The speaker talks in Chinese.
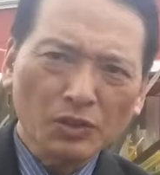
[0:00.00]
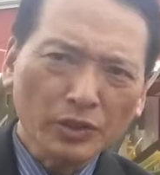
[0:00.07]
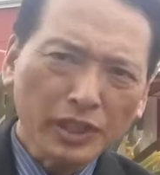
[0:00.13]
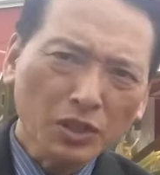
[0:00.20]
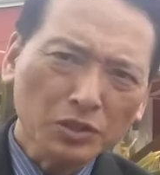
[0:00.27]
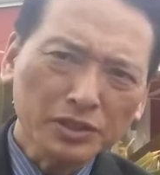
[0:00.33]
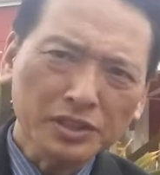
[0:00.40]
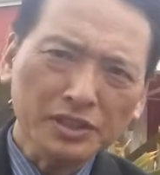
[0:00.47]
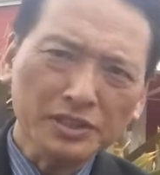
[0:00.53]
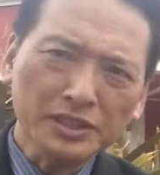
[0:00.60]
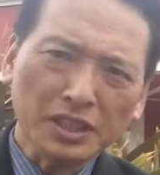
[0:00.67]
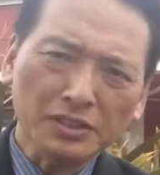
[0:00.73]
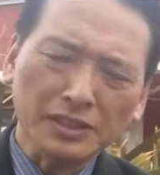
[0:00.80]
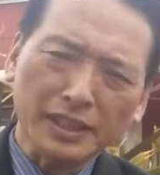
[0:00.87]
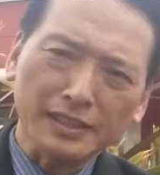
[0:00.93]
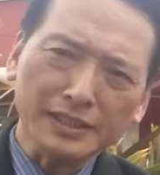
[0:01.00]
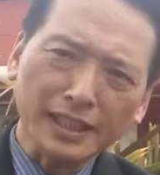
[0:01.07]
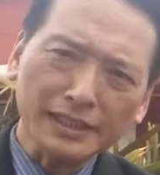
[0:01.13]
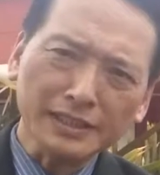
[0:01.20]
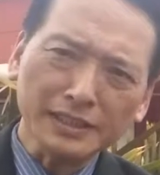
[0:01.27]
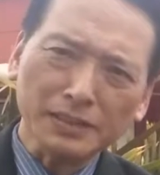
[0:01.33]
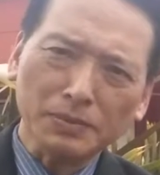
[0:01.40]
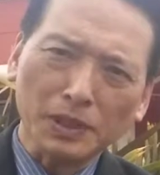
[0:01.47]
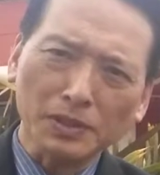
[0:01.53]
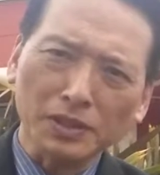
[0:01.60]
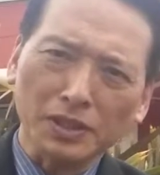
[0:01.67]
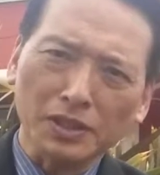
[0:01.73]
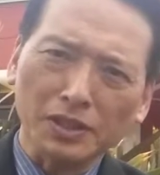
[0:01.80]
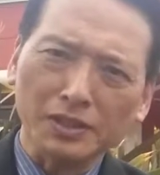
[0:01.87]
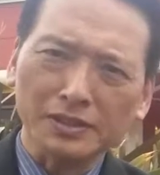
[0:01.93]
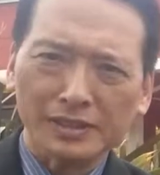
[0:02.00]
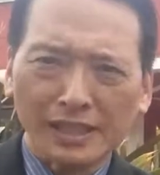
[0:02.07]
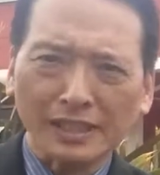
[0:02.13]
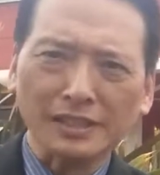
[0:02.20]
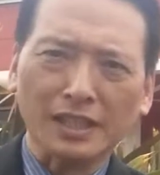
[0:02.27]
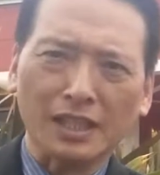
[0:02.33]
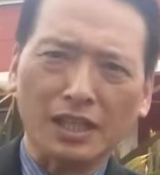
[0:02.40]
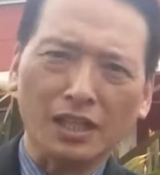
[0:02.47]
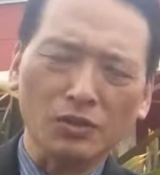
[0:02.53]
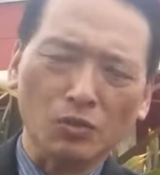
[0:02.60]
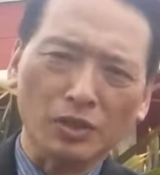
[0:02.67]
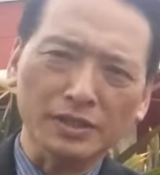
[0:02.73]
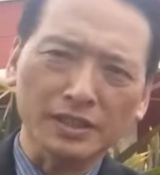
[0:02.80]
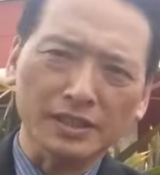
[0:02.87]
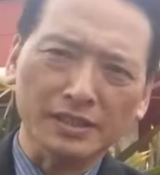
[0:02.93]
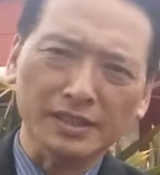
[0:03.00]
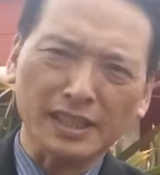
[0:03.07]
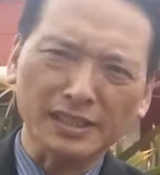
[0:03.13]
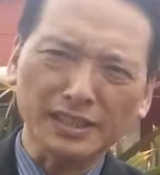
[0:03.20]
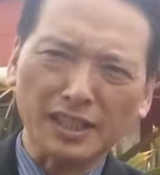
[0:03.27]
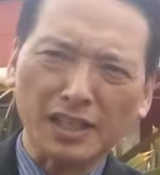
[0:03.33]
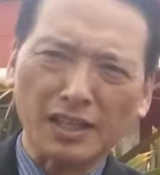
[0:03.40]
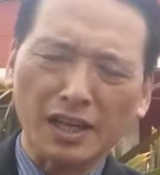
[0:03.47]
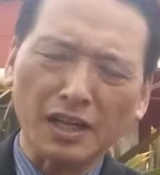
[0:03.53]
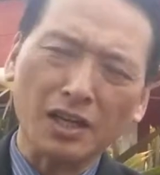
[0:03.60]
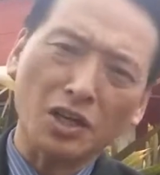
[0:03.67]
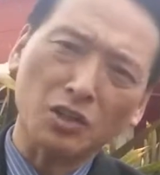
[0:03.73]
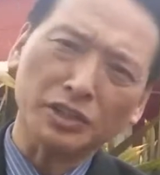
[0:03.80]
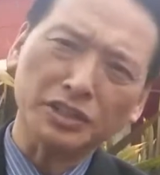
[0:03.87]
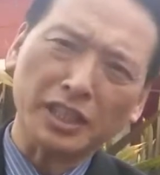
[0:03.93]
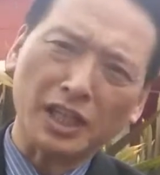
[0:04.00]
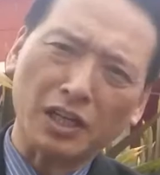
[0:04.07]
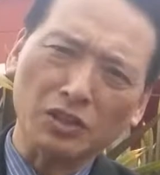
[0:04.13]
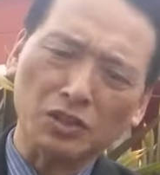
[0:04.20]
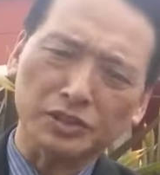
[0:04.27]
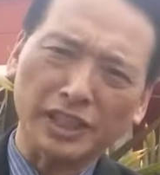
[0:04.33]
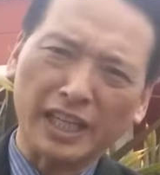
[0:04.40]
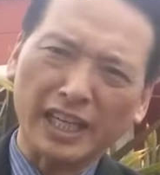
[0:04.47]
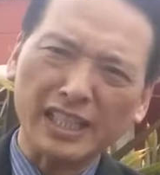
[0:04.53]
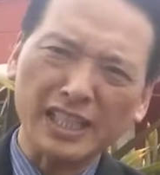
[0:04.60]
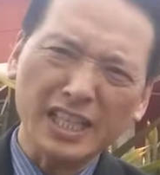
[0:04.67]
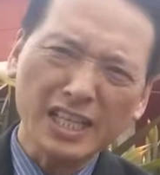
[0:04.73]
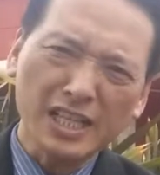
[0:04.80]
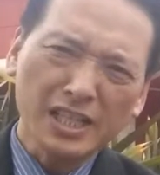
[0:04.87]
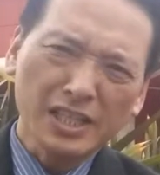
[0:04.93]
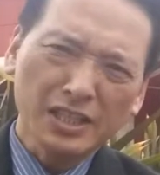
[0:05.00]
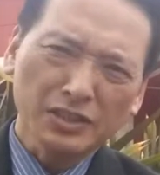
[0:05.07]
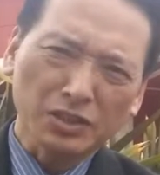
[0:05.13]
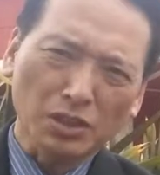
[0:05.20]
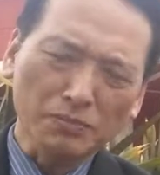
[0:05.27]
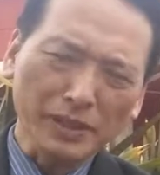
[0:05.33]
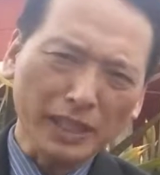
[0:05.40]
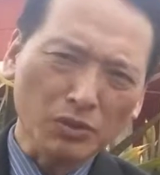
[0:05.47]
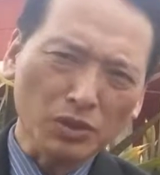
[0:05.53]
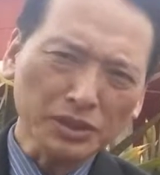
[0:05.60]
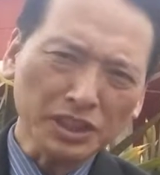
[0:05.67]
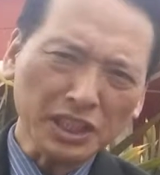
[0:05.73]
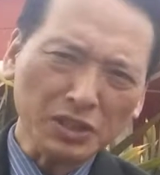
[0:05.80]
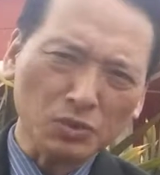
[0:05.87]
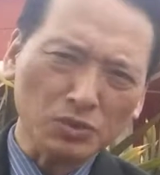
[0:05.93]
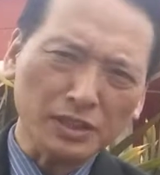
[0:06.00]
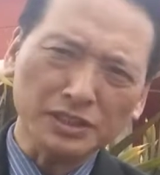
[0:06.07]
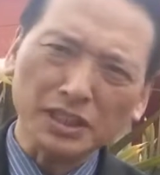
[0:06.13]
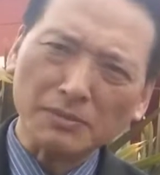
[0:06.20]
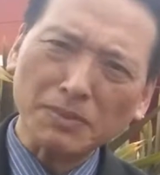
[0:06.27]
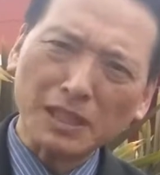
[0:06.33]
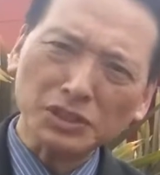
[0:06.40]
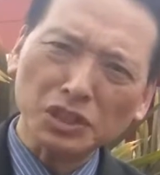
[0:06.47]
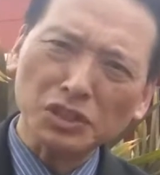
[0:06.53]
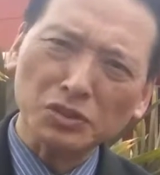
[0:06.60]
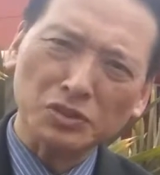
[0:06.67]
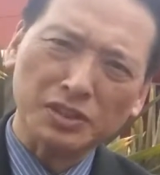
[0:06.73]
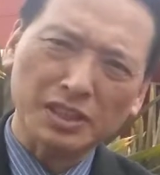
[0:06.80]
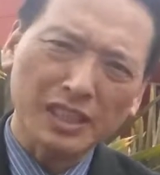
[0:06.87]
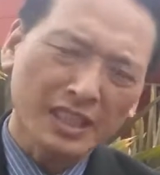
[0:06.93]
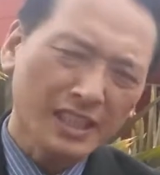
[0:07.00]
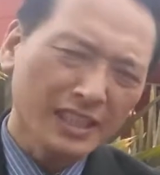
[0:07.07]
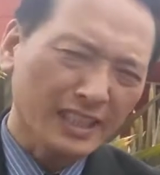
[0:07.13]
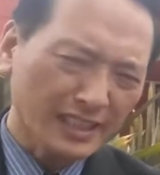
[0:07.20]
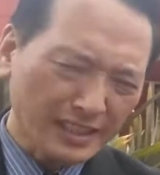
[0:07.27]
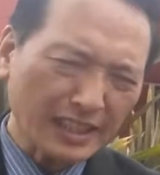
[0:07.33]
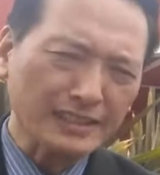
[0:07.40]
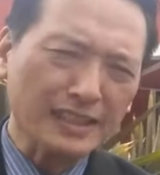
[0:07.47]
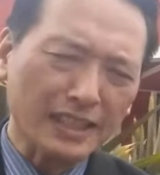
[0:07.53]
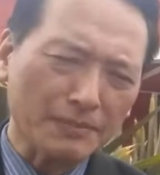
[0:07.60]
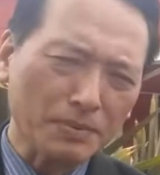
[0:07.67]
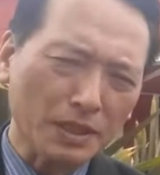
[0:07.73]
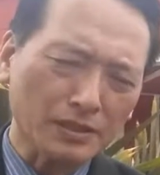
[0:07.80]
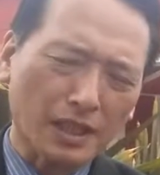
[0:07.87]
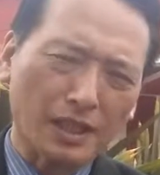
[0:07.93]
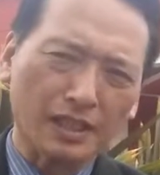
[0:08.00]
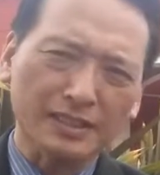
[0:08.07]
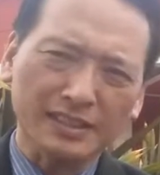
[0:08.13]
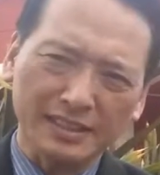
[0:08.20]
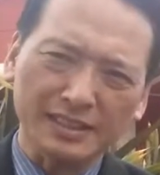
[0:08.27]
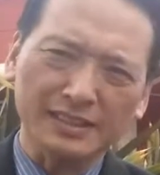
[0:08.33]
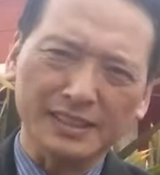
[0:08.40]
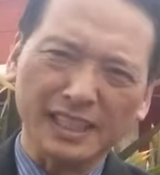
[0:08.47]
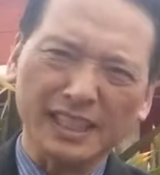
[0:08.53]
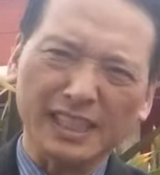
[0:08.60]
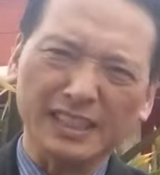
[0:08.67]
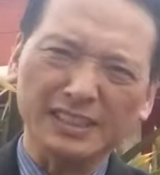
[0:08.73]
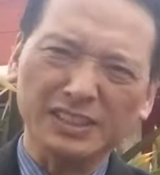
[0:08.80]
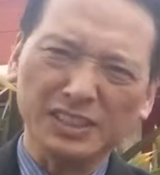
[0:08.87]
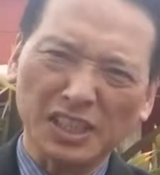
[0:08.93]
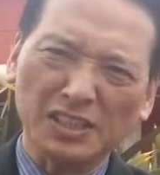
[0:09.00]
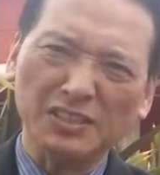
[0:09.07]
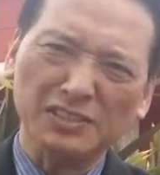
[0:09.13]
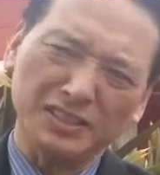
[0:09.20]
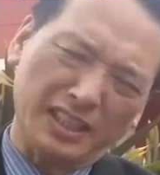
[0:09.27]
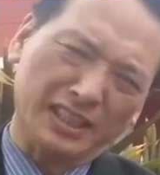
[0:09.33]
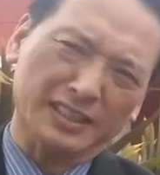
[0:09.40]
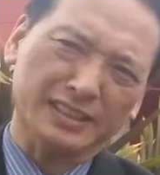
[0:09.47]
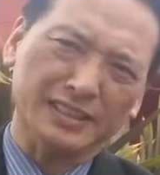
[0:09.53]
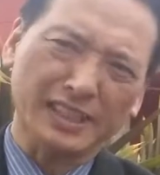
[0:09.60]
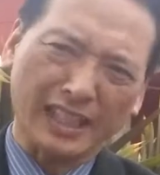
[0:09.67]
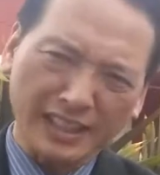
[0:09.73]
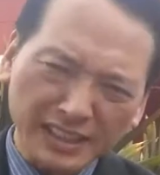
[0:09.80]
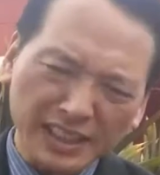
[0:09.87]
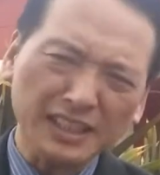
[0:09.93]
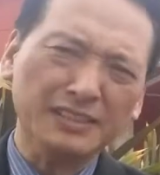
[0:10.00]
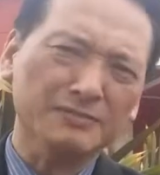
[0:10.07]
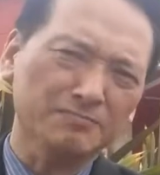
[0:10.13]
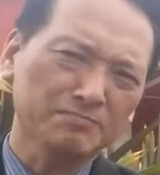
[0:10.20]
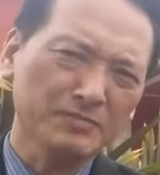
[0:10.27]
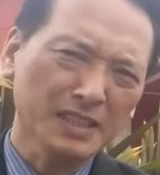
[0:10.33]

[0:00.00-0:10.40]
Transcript: 各位又是焦点财经的朋友，大家好，我是陈少豪，华尔街好有钱，从美国戏股的江巴 juice，跟大家来报道世界焦点财经。